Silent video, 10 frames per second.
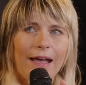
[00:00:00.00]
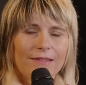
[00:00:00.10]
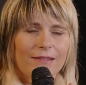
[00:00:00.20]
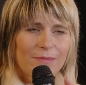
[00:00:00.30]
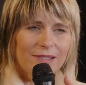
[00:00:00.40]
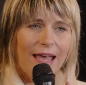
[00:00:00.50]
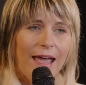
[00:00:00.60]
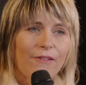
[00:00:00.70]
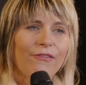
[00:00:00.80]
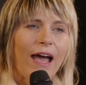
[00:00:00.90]
aus dem
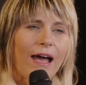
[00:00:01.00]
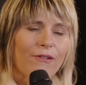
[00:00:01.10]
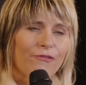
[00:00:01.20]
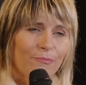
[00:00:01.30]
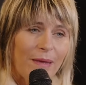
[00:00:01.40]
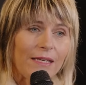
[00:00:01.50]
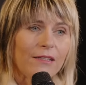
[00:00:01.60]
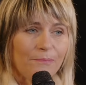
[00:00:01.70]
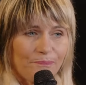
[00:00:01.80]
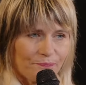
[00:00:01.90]
Staff auf
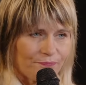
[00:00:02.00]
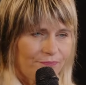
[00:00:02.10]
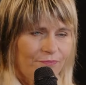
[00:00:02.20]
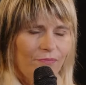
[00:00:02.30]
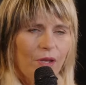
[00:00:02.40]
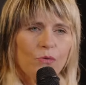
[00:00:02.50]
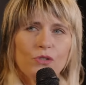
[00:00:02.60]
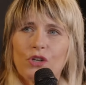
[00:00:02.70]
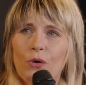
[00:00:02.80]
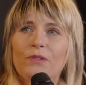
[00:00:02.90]
mich
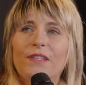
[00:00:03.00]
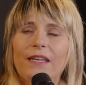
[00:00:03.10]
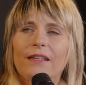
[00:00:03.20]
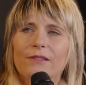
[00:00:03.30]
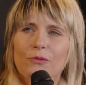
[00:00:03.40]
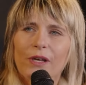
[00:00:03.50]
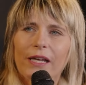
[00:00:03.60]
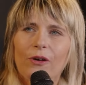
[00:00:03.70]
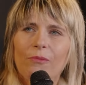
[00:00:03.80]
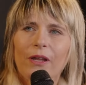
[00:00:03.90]
und Josie
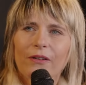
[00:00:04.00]
zugekommen ja.